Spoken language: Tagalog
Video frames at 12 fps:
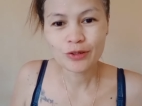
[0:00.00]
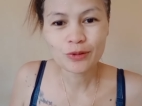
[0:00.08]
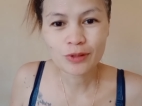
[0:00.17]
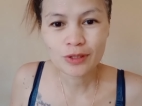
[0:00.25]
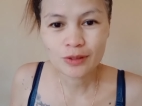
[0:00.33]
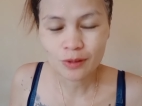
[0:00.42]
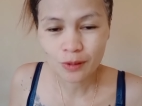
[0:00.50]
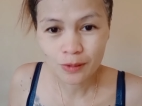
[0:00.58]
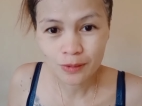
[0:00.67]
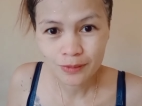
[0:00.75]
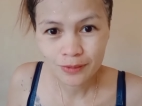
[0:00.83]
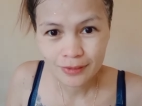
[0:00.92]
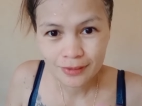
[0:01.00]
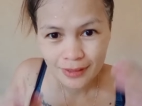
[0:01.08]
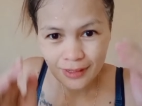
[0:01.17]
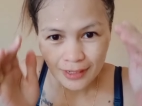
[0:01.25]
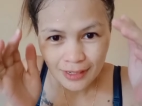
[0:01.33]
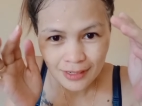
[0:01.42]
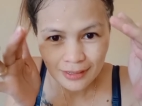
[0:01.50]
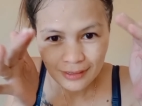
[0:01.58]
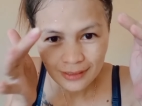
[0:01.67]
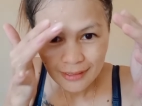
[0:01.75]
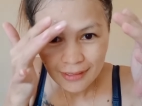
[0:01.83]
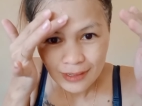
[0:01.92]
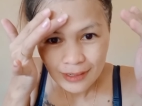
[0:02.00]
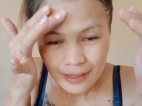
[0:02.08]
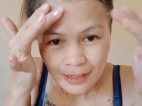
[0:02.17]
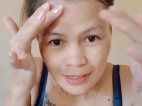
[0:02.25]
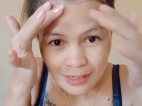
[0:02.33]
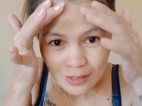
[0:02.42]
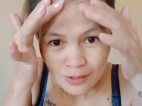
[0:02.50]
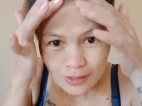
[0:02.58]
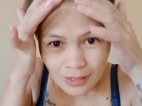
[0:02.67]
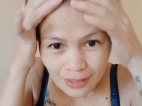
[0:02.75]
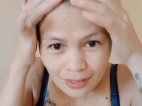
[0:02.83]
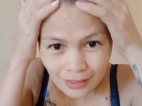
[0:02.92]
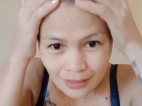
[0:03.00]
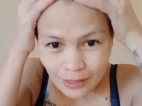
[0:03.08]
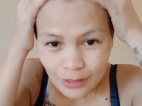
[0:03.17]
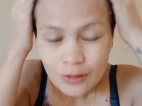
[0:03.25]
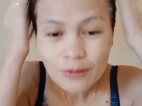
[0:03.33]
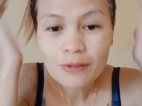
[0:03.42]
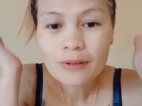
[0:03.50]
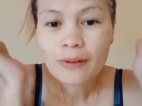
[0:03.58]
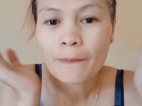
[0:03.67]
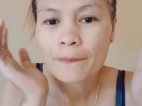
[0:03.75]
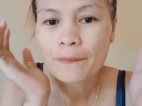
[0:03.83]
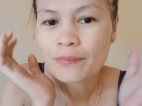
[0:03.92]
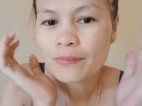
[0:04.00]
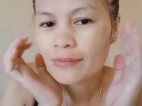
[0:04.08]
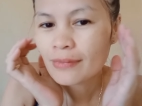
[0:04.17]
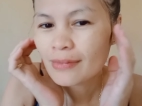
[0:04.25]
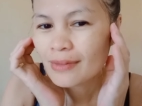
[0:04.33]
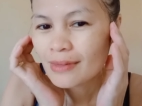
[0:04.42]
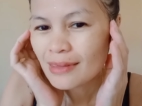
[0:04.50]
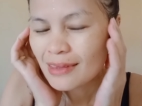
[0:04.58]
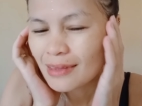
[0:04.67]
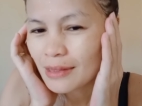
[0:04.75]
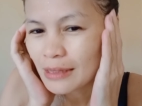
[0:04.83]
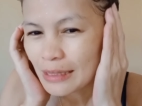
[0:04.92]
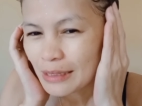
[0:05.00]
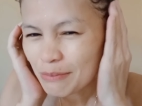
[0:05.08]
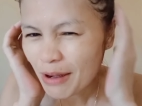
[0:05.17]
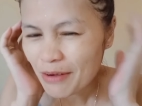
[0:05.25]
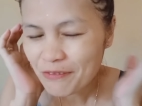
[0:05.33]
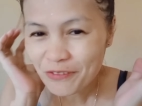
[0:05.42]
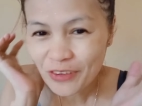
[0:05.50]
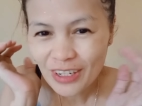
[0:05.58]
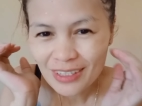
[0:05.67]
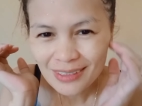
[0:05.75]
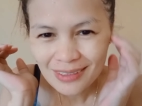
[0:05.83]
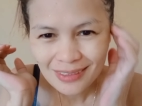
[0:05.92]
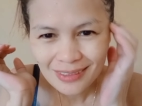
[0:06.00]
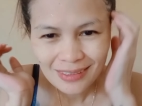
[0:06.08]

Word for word: Yung result. Yan. Nakita nyo. Di ba ang press?